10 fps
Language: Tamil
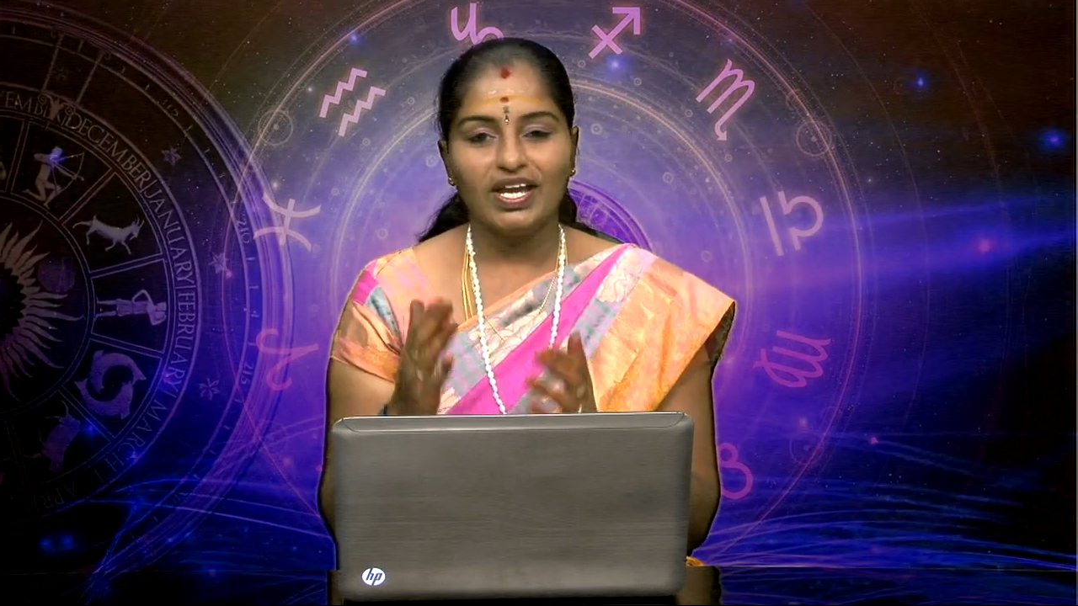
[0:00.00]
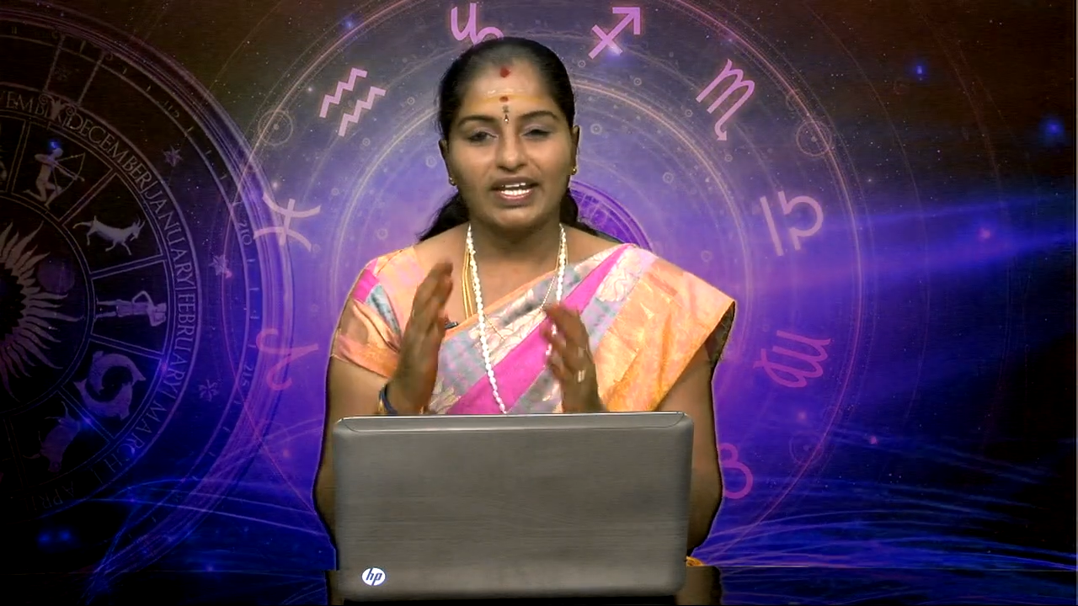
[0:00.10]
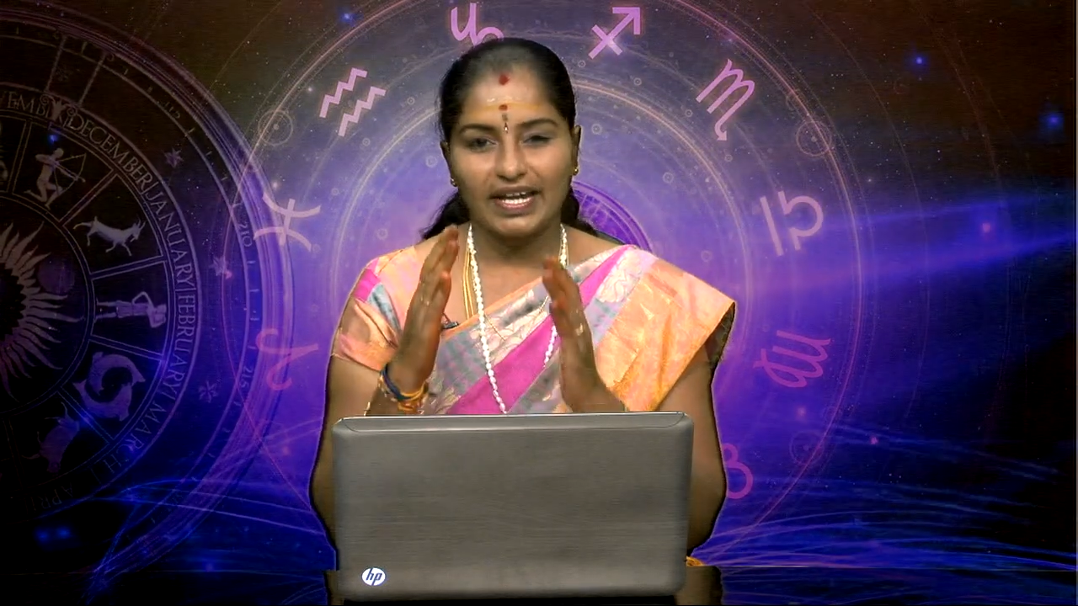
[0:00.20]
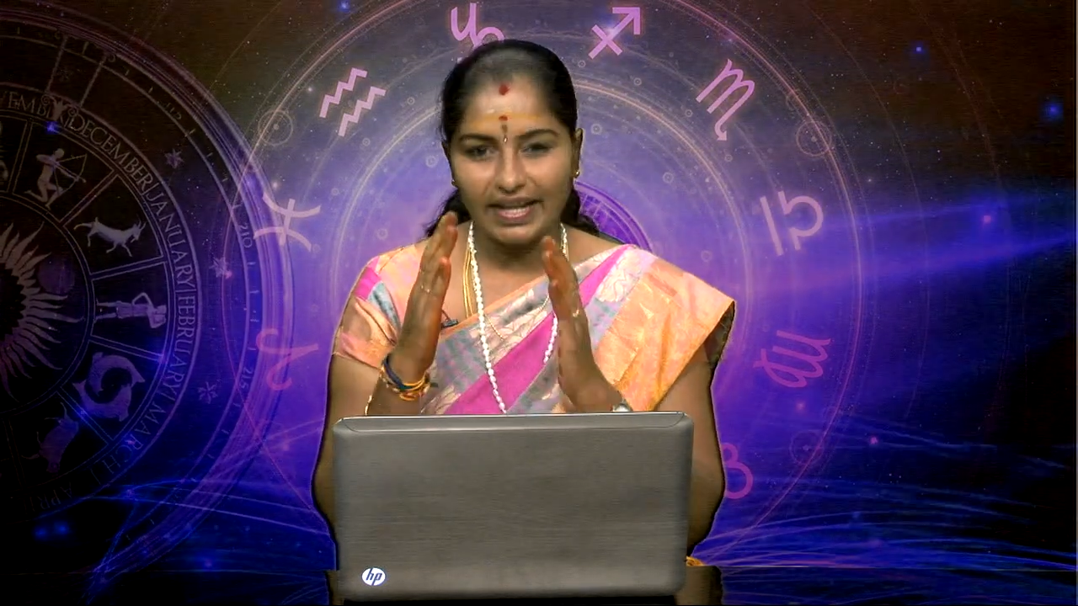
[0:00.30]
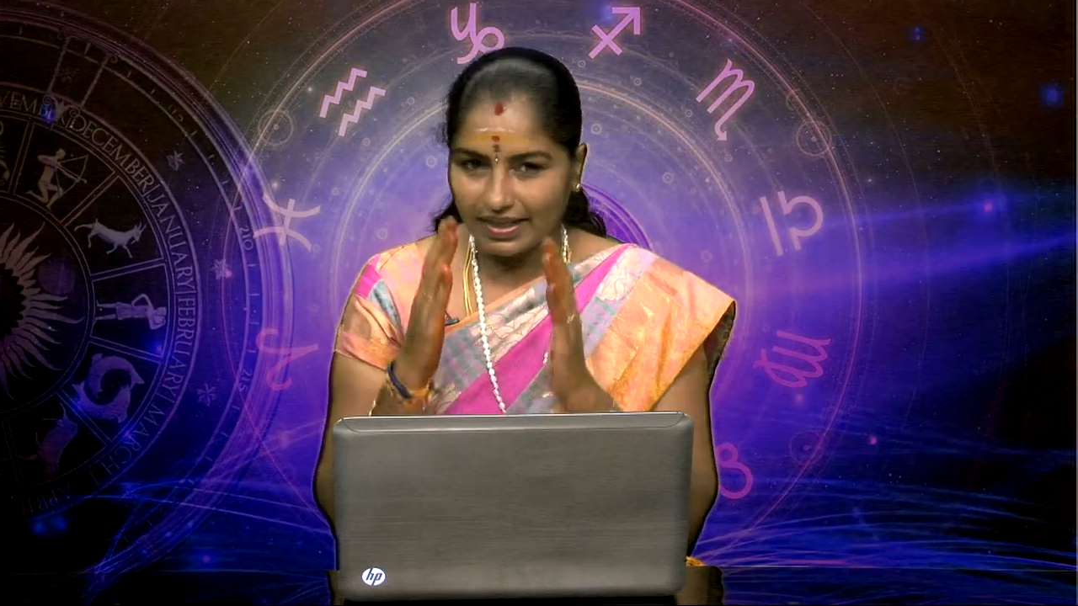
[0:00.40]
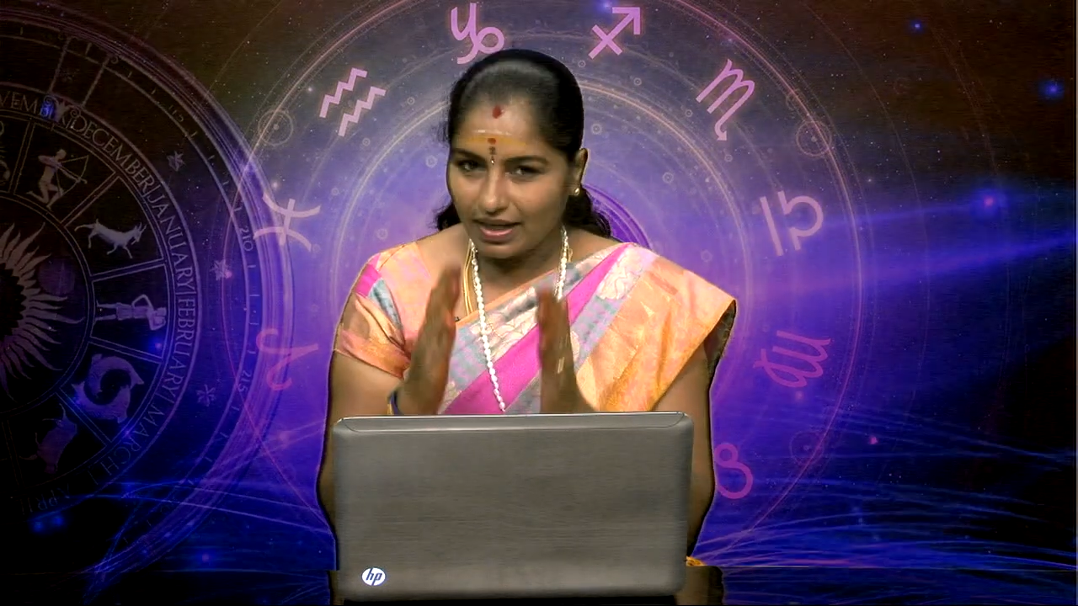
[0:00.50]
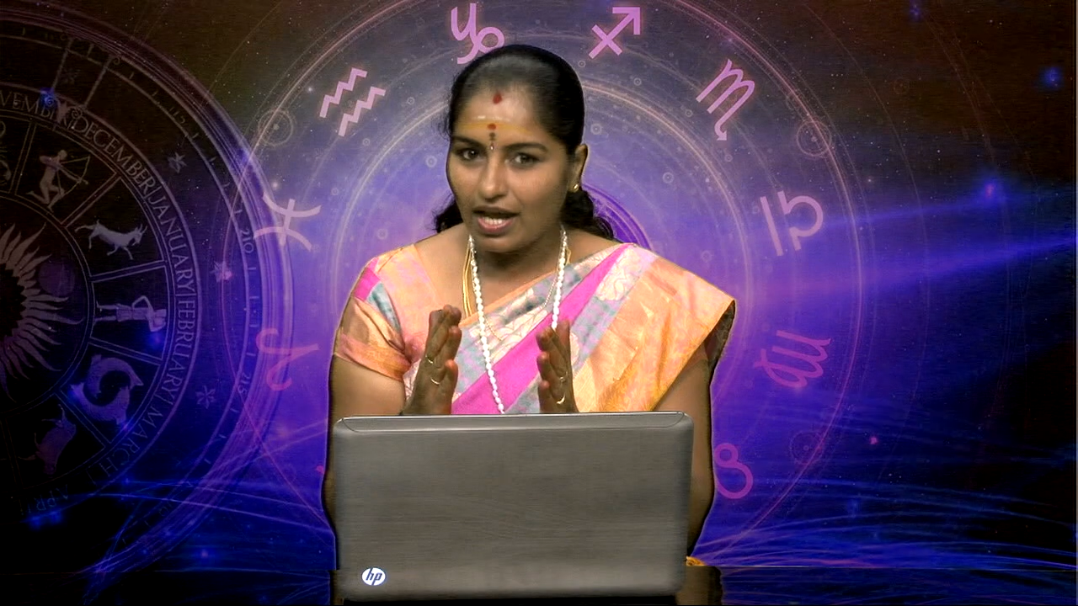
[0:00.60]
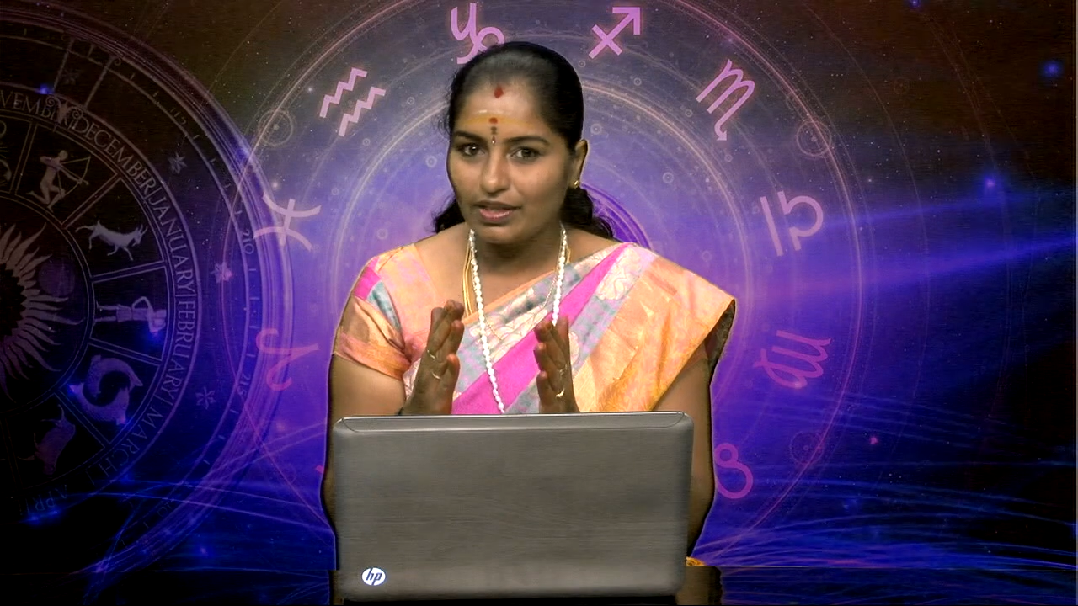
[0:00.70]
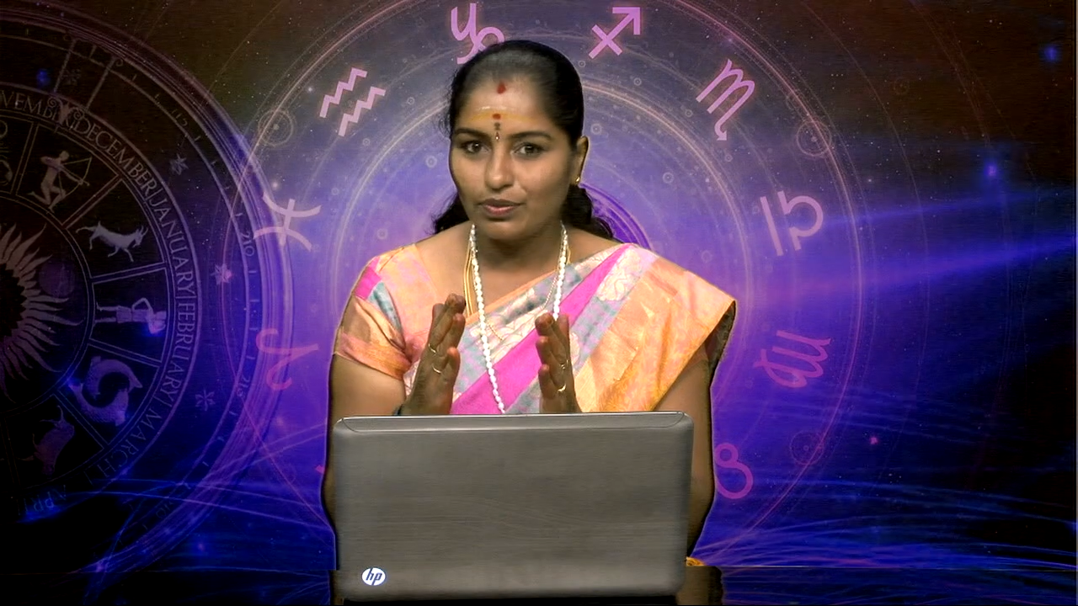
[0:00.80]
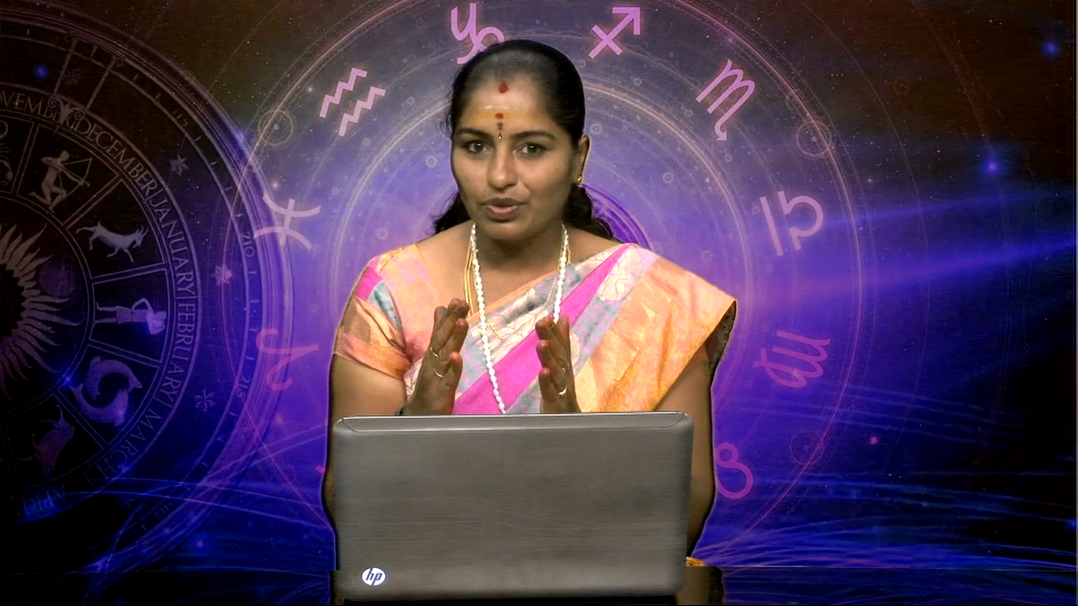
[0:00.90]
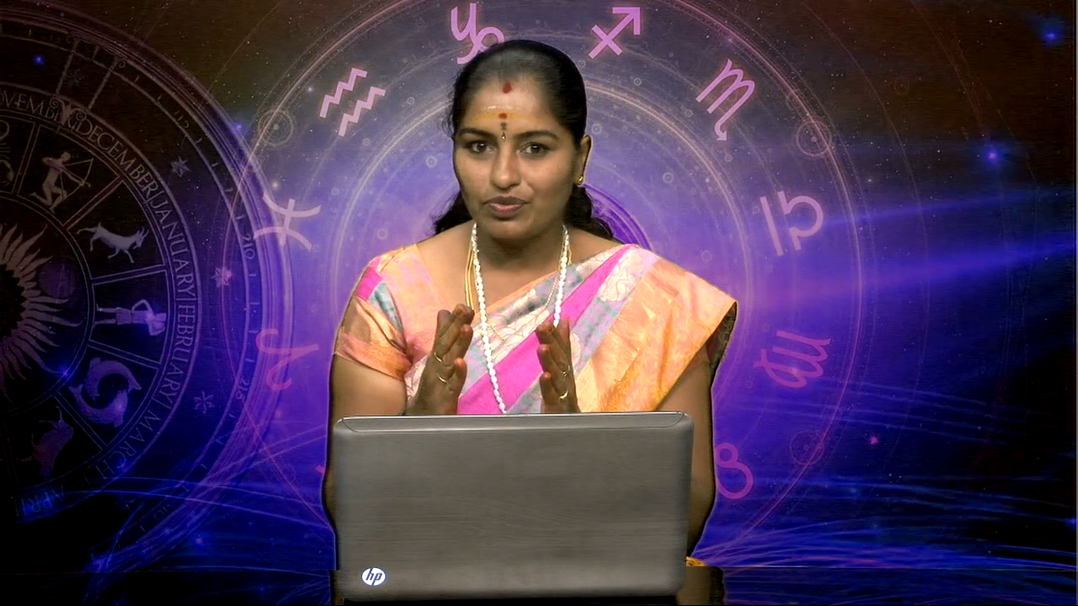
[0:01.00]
கிடைக்காத ஒரு